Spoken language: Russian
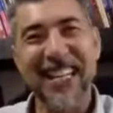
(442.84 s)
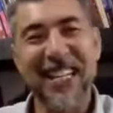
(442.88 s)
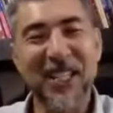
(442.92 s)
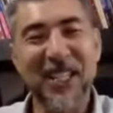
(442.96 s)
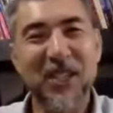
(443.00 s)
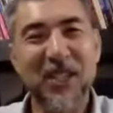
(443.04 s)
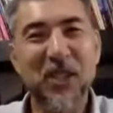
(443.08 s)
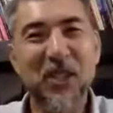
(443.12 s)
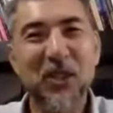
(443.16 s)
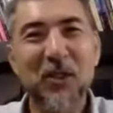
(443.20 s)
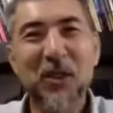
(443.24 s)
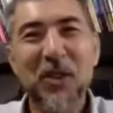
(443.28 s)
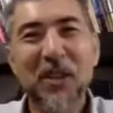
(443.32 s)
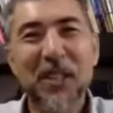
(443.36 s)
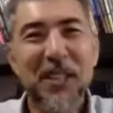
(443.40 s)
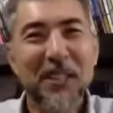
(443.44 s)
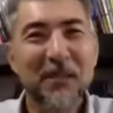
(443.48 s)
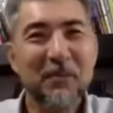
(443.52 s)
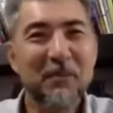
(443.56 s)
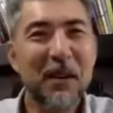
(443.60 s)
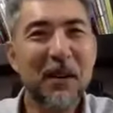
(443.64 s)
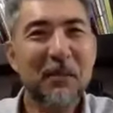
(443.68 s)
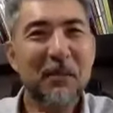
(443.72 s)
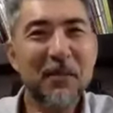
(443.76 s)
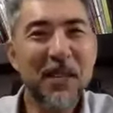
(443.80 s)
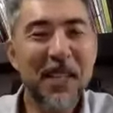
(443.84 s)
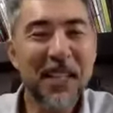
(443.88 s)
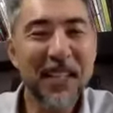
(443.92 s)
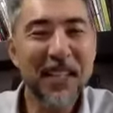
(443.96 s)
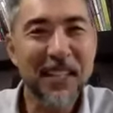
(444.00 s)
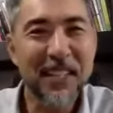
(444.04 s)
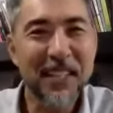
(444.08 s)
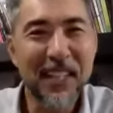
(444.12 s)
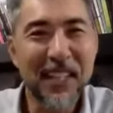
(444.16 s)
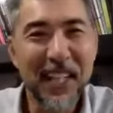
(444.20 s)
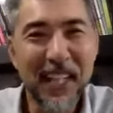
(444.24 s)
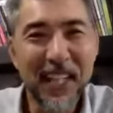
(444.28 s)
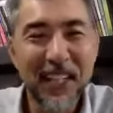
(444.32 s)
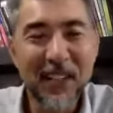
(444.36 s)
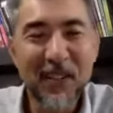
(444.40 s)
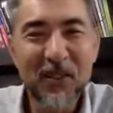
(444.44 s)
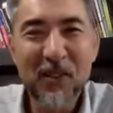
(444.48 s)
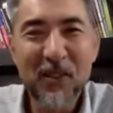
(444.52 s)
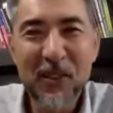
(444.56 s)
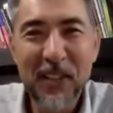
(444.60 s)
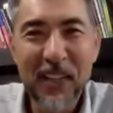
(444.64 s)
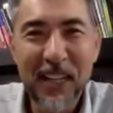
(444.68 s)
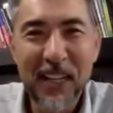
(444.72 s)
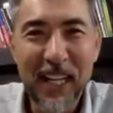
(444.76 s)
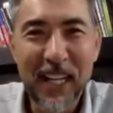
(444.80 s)
Еще один момент, на
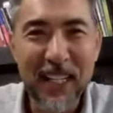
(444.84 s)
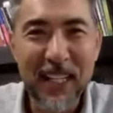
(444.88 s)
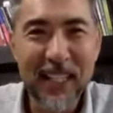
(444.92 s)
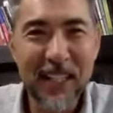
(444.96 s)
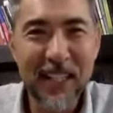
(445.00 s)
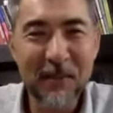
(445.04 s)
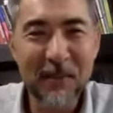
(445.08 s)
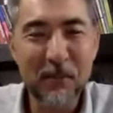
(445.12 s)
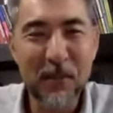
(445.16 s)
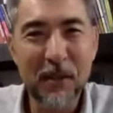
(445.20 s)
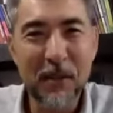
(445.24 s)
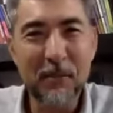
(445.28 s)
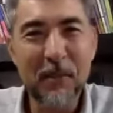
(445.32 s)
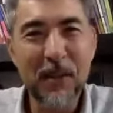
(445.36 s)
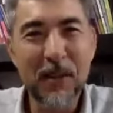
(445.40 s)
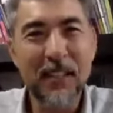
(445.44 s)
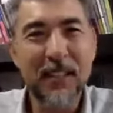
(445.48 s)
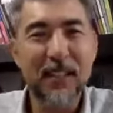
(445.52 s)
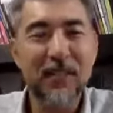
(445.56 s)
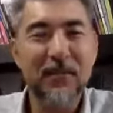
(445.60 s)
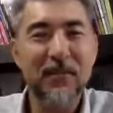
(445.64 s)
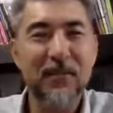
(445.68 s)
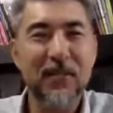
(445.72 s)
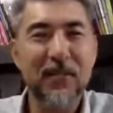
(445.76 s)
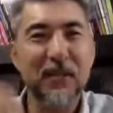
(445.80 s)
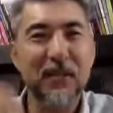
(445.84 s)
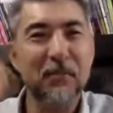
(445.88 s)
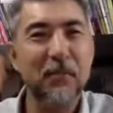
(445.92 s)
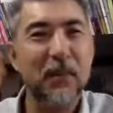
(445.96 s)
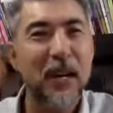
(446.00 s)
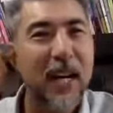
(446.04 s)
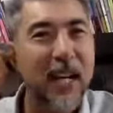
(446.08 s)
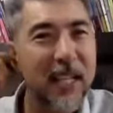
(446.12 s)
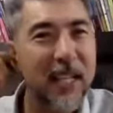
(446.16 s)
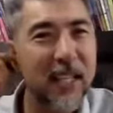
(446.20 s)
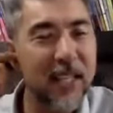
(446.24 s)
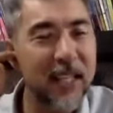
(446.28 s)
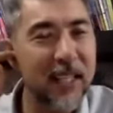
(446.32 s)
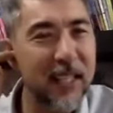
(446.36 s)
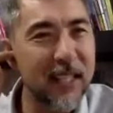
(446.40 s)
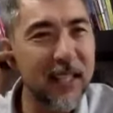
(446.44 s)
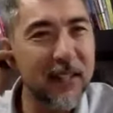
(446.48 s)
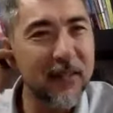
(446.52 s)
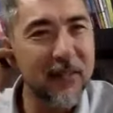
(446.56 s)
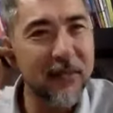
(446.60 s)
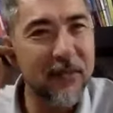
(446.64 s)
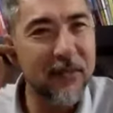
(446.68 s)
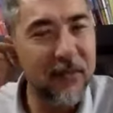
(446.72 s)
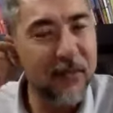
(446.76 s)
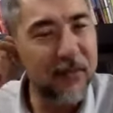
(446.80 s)
который хотел бы обратить
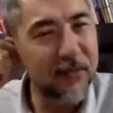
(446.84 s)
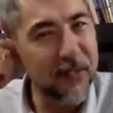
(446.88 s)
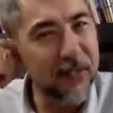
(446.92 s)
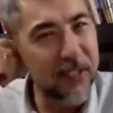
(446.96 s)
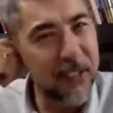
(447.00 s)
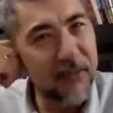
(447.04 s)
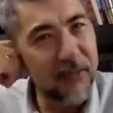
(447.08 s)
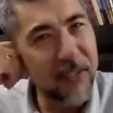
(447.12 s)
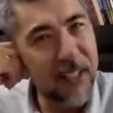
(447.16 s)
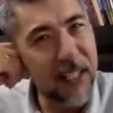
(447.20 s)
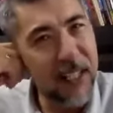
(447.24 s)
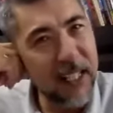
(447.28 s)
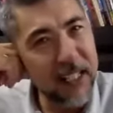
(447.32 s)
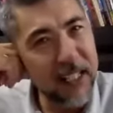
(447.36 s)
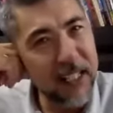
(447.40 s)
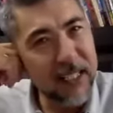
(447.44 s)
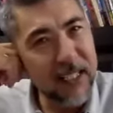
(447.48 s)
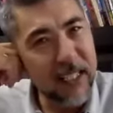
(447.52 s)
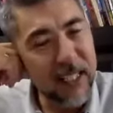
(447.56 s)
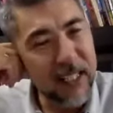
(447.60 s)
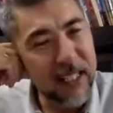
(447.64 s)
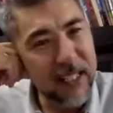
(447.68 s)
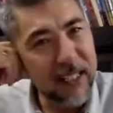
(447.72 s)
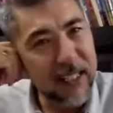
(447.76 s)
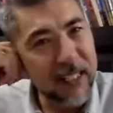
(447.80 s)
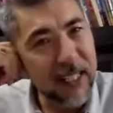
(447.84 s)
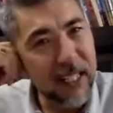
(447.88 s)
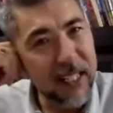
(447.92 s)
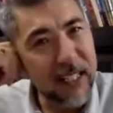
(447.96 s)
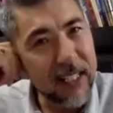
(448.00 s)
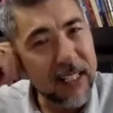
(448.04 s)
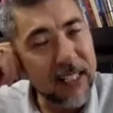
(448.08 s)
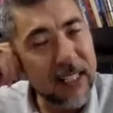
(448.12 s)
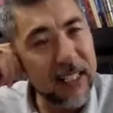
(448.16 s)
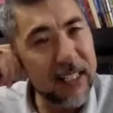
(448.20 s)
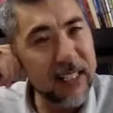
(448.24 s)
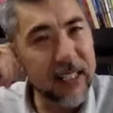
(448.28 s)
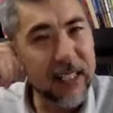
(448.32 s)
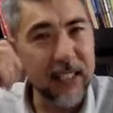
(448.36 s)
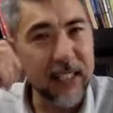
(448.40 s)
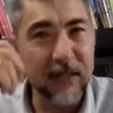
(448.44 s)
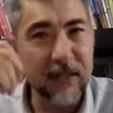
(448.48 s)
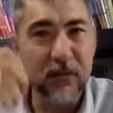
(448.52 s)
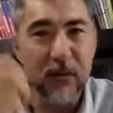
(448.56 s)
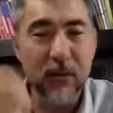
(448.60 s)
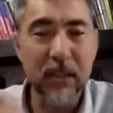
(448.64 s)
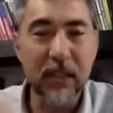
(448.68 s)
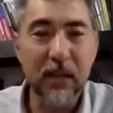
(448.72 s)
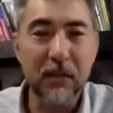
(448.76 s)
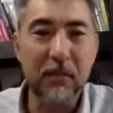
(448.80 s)
внимание в еврейской традиции,
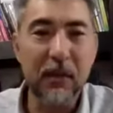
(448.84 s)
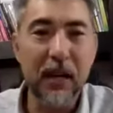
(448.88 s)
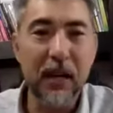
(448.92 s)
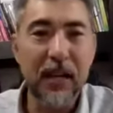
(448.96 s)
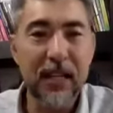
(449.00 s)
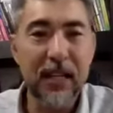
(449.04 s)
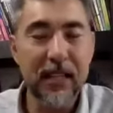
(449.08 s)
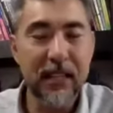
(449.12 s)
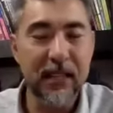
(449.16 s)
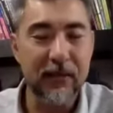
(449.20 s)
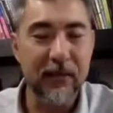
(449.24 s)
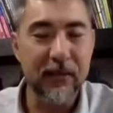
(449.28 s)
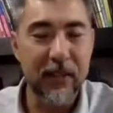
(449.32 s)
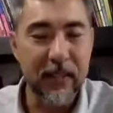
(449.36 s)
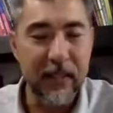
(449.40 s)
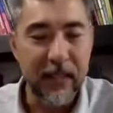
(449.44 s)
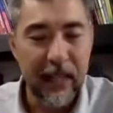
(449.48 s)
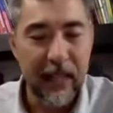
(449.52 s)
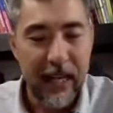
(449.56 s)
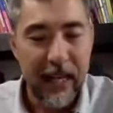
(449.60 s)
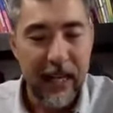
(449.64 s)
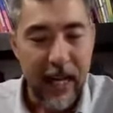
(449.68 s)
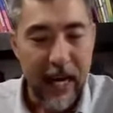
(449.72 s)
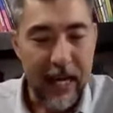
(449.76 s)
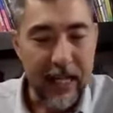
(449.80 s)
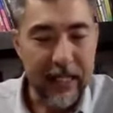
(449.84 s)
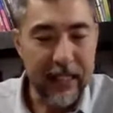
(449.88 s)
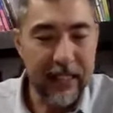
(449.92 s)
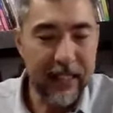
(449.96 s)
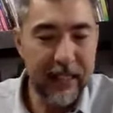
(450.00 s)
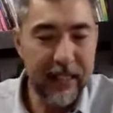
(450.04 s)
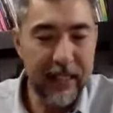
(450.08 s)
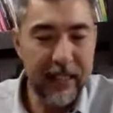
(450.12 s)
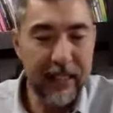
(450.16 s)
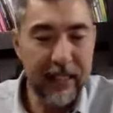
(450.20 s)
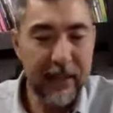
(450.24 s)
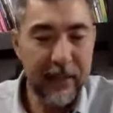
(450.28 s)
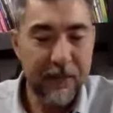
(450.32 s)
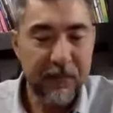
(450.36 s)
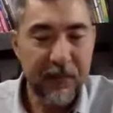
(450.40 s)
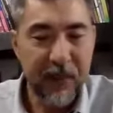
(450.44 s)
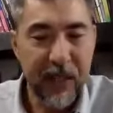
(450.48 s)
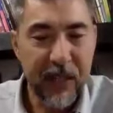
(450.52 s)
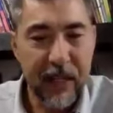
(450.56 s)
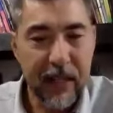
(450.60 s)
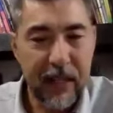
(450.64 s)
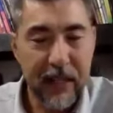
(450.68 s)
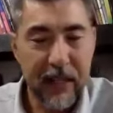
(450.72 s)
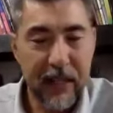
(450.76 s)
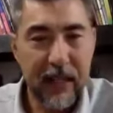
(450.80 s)
вот о молитве, они
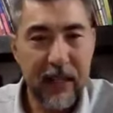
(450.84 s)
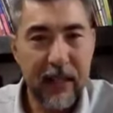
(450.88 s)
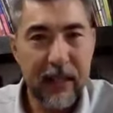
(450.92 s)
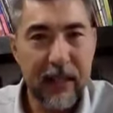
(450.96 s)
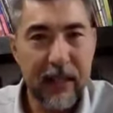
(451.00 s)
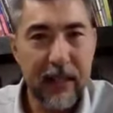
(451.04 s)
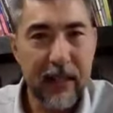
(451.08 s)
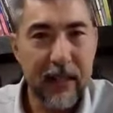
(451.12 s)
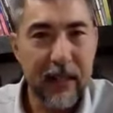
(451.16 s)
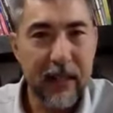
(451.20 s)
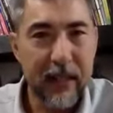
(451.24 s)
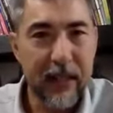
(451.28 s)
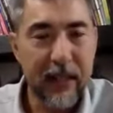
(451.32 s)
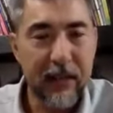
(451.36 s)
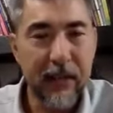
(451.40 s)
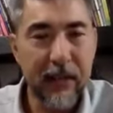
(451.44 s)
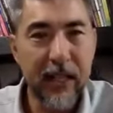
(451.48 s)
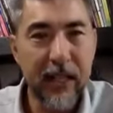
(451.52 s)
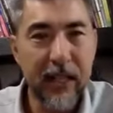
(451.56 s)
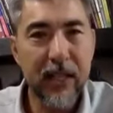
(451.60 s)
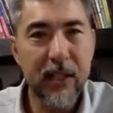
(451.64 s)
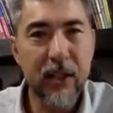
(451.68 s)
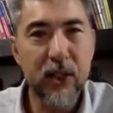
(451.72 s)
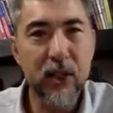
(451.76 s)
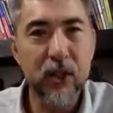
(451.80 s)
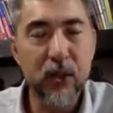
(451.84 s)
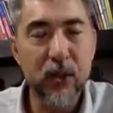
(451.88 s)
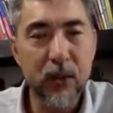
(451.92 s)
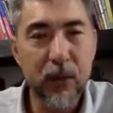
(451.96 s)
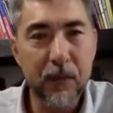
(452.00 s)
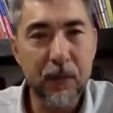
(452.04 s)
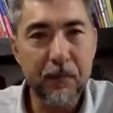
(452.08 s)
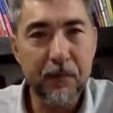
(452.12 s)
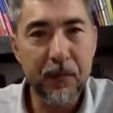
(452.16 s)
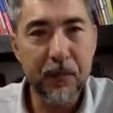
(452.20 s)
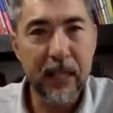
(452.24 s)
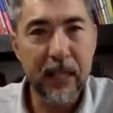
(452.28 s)
э, говорят, что